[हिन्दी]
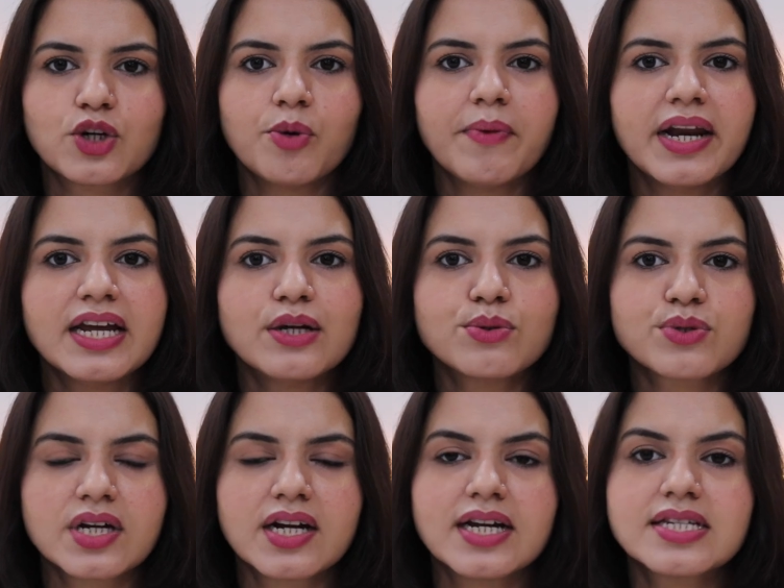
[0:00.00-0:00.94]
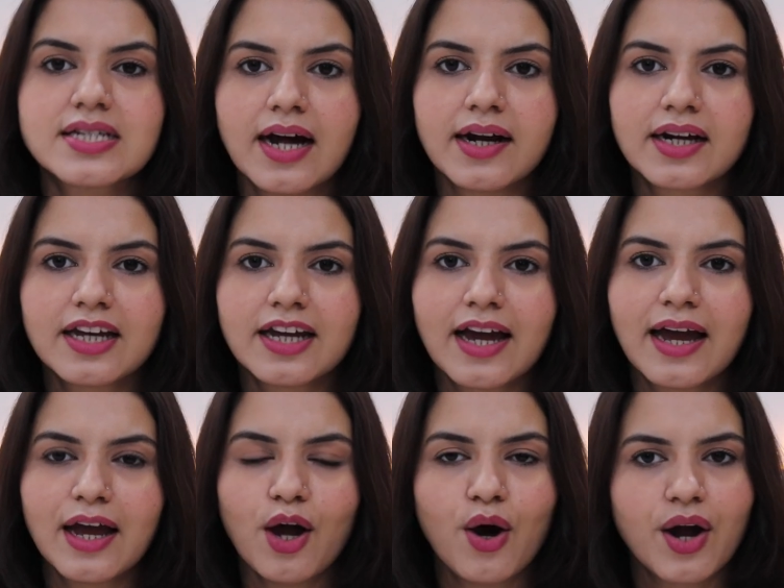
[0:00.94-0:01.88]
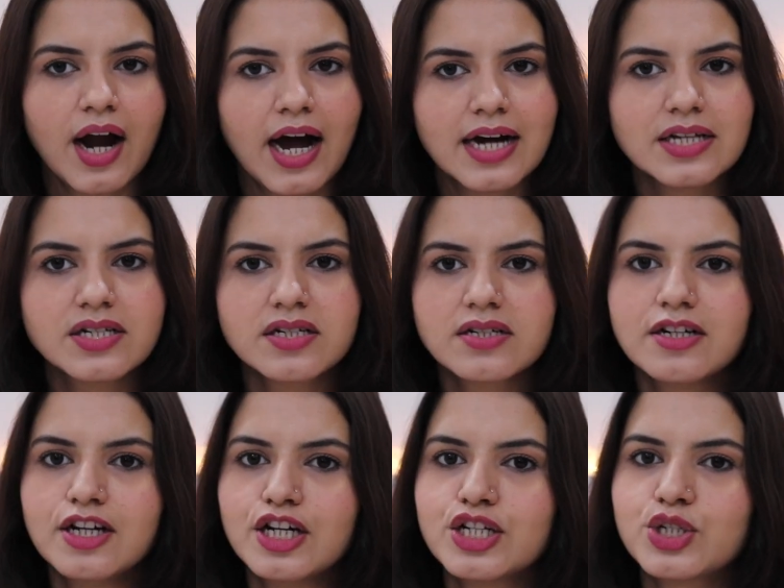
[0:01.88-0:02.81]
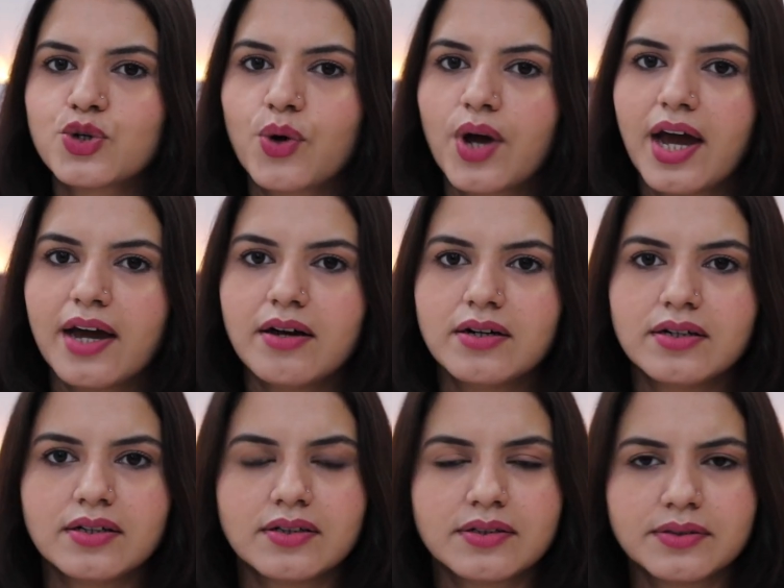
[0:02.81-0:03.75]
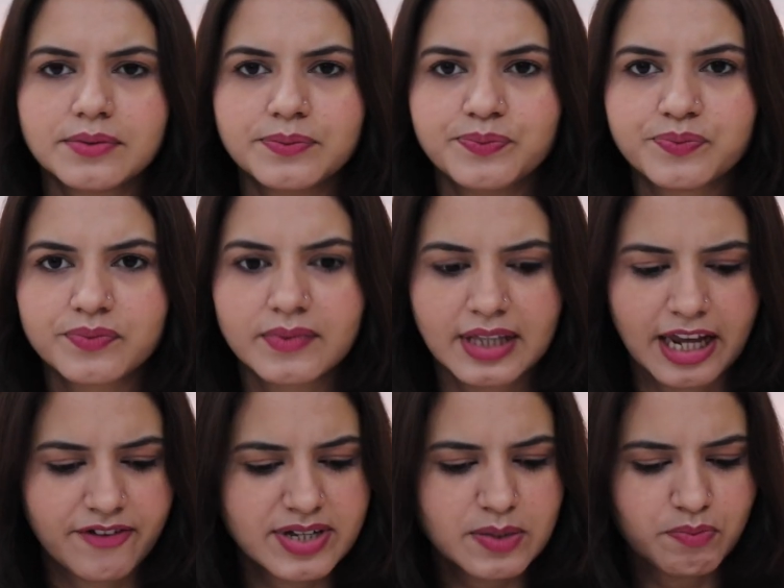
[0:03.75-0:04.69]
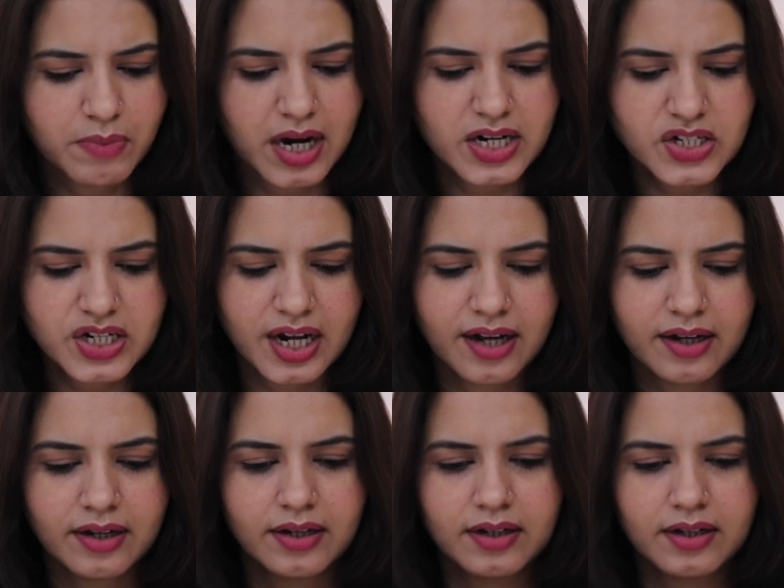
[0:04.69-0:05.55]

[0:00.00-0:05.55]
को मैंने यूज़ करना स्टार्ट किया है और आज जो है तेईस मार्च है